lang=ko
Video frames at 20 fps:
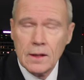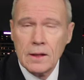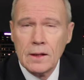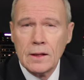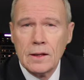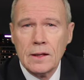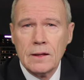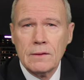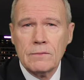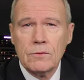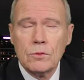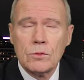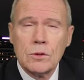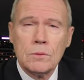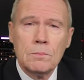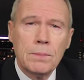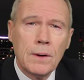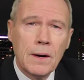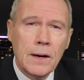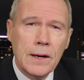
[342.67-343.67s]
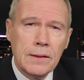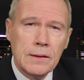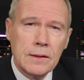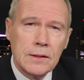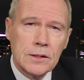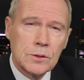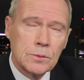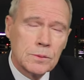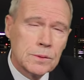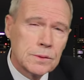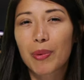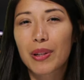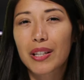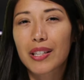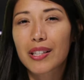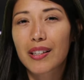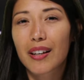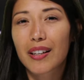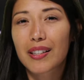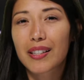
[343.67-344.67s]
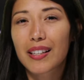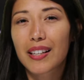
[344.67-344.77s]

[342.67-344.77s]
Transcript: 알 수가 없습니다. 몽스